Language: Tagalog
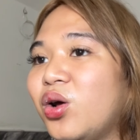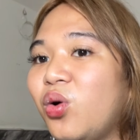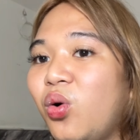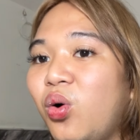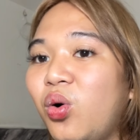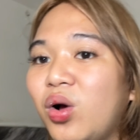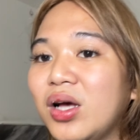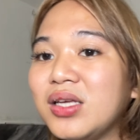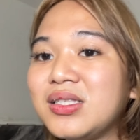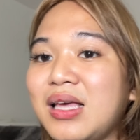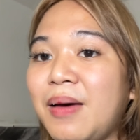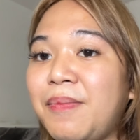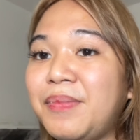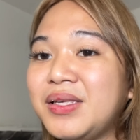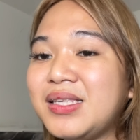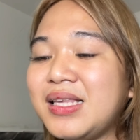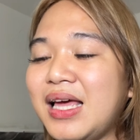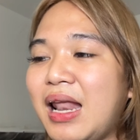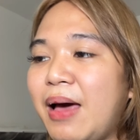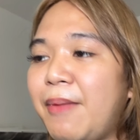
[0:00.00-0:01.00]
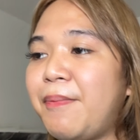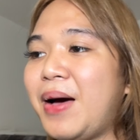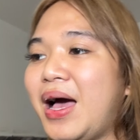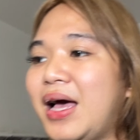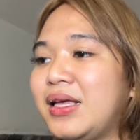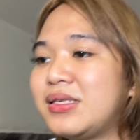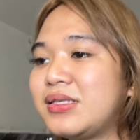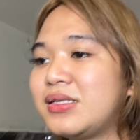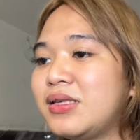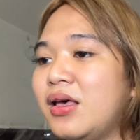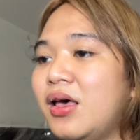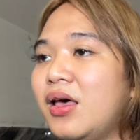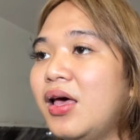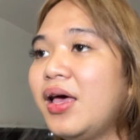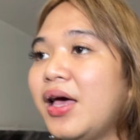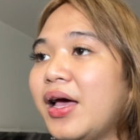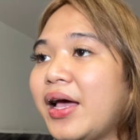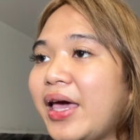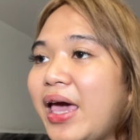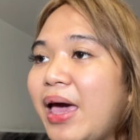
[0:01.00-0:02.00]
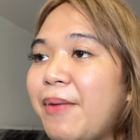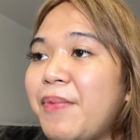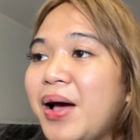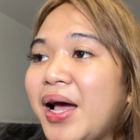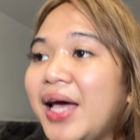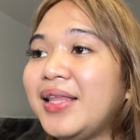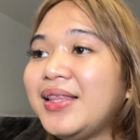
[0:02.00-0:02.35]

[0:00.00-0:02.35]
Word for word: So, naghuhugas kami sa labas. Kaya